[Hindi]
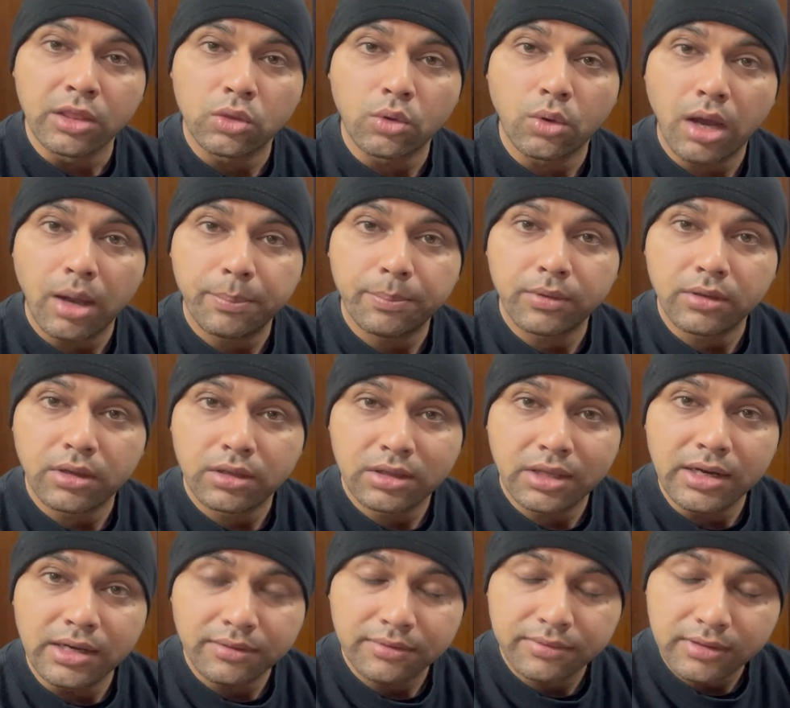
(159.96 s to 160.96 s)
तो आप
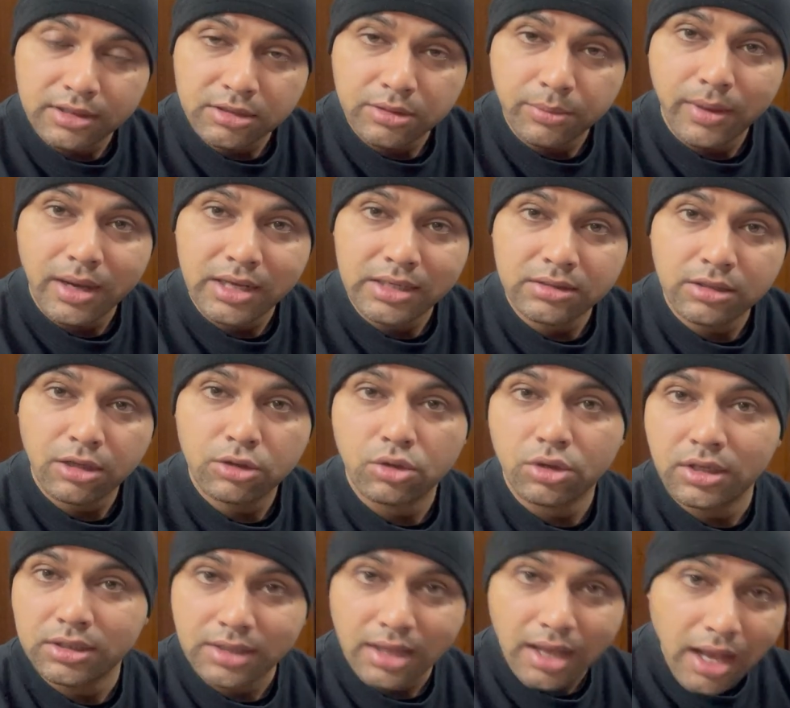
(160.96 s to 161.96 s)
थर्टी फर्स्ट मार्च तक
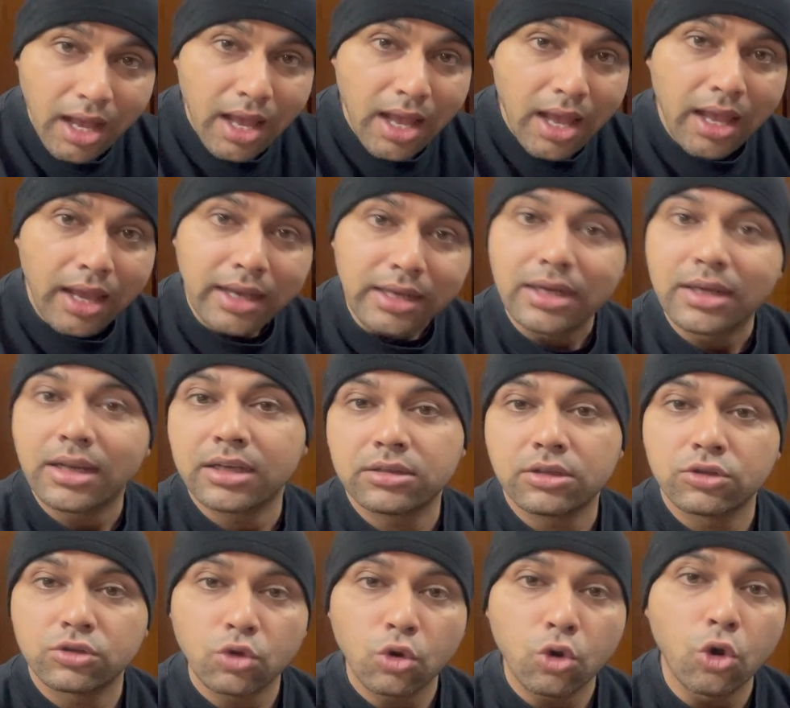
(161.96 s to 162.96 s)
थोड़ा सा इन
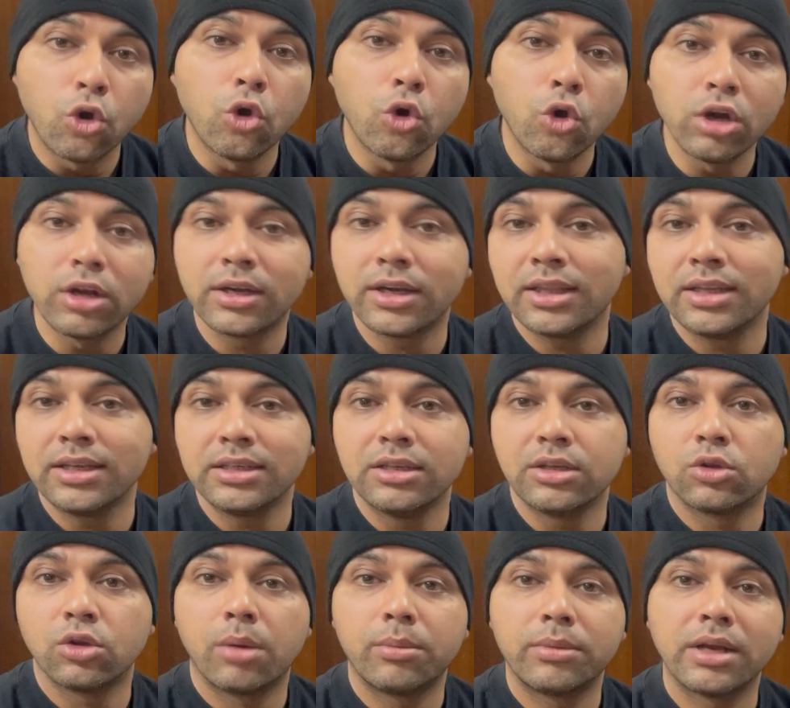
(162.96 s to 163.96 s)
क्लासेस को होल्ड कर
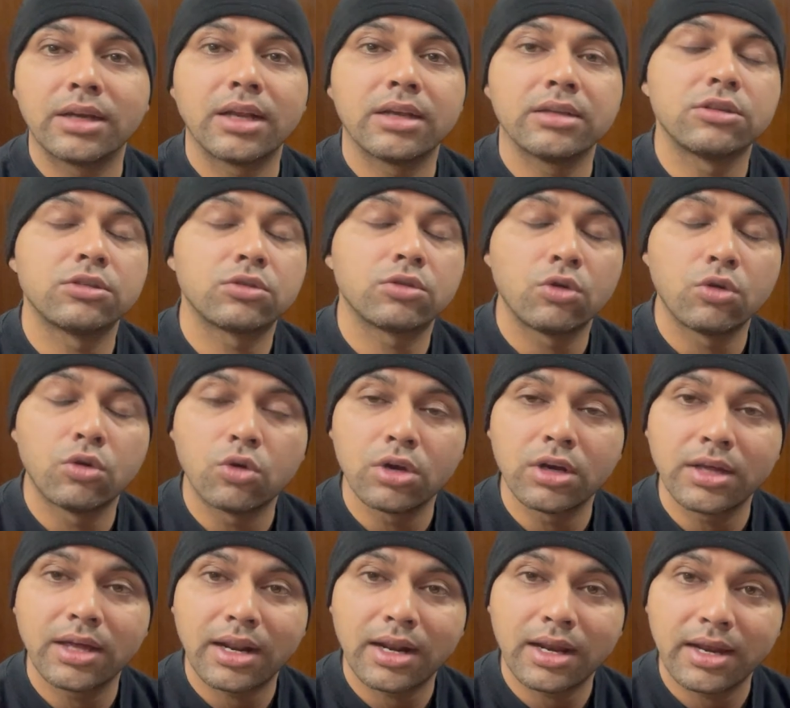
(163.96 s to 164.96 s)
दीजिए तो हमने क्लासेस को
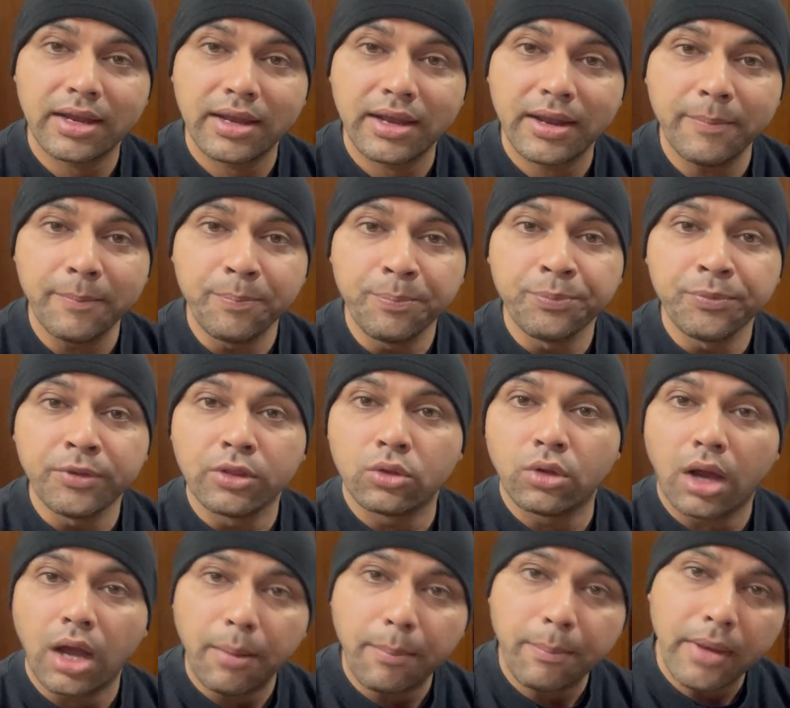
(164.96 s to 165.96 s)
होल्ड कर रखा है
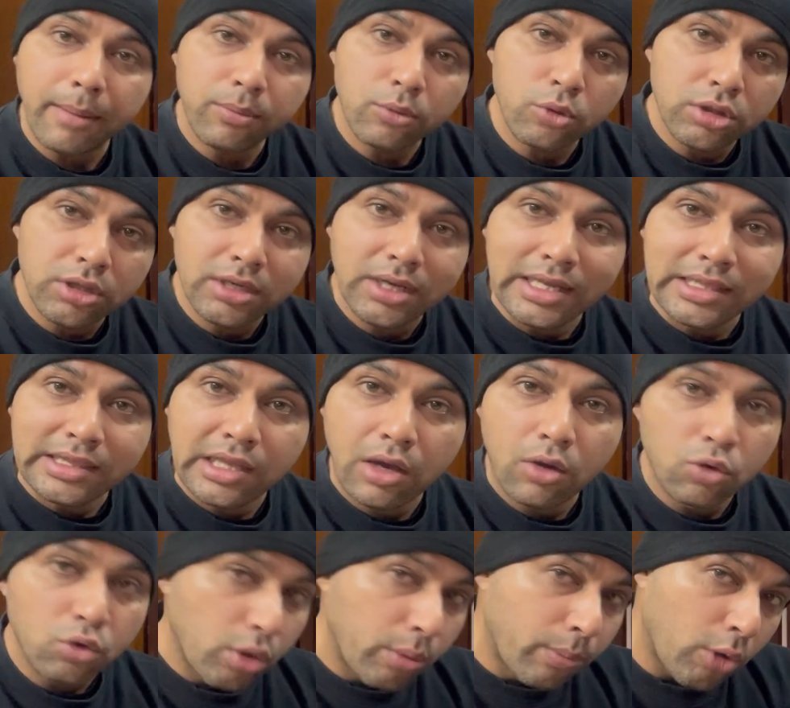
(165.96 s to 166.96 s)
तो अब मैं आपको दिखाता
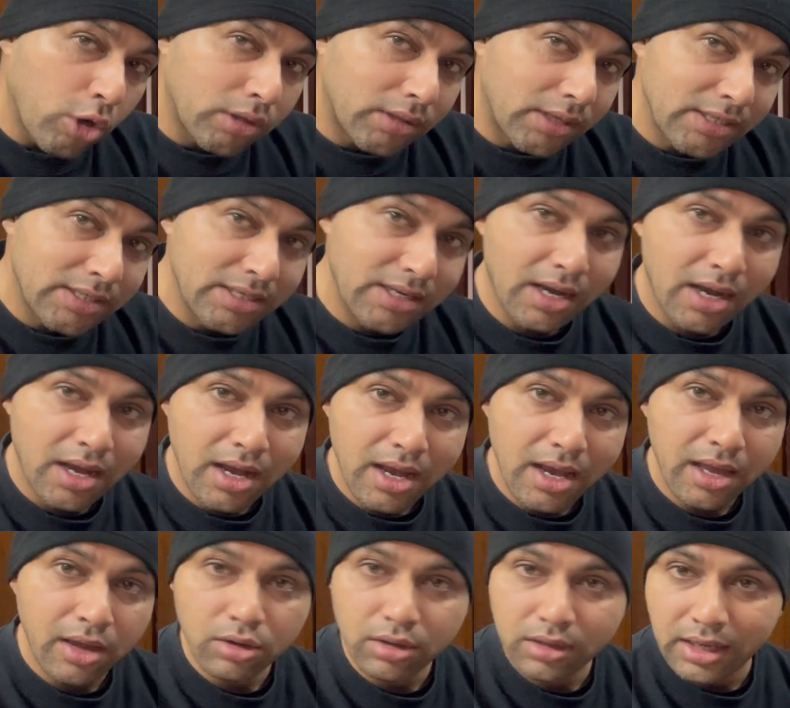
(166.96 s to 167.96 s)
हूं कि मॉक टेस्ट
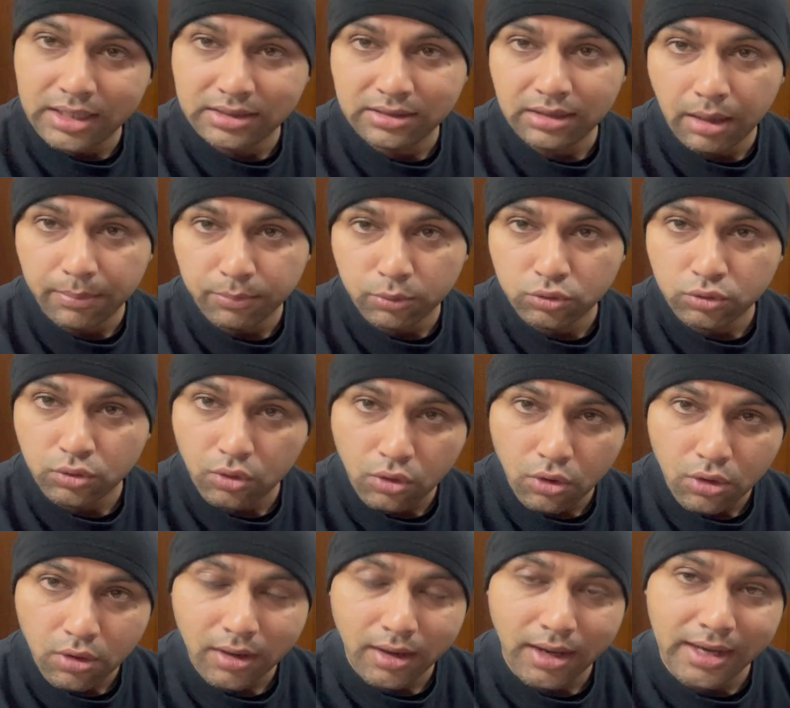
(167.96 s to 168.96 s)
कहाँ है और कैसे आप उसको
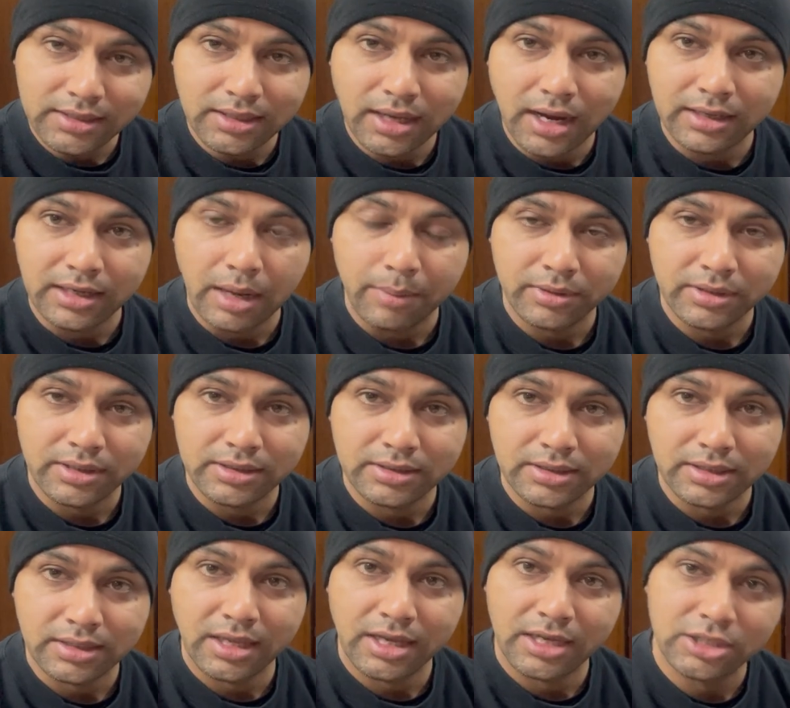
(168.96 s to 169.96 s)
गाइज अटेम्प्ट कर
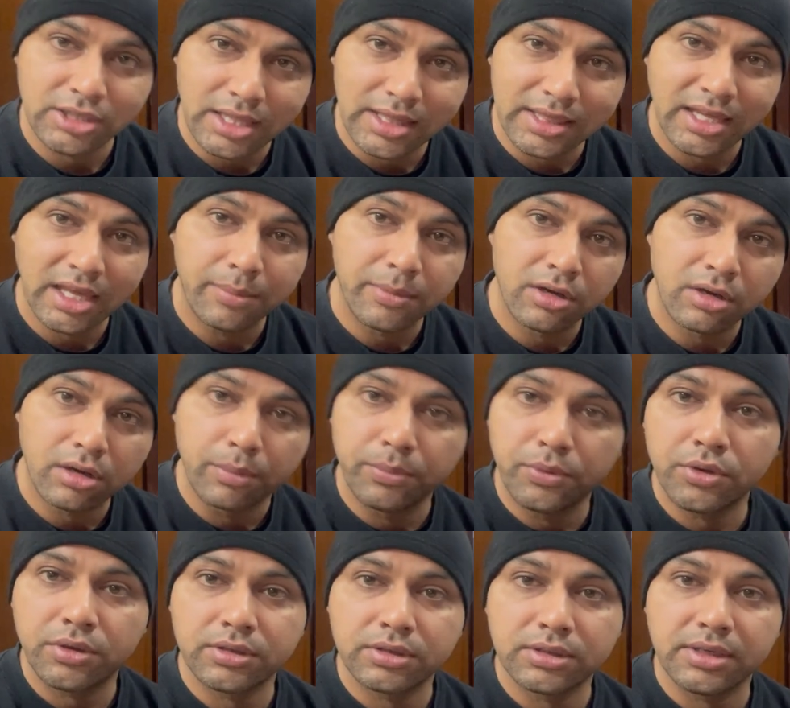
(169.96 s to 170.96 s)
सकते हैं चलते हैं मेरे
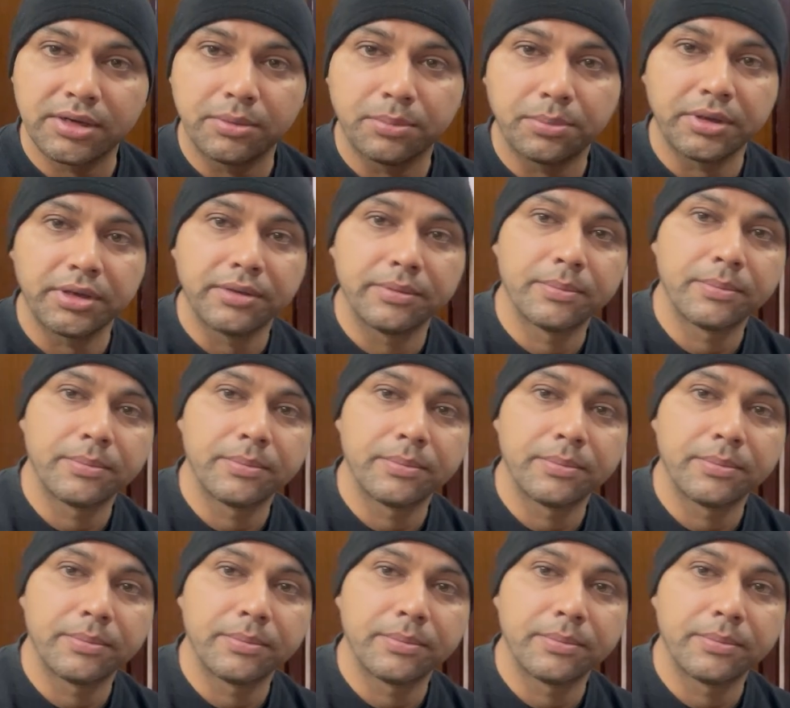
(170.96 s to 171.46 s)
कंप्यूटर स्क्रीन पे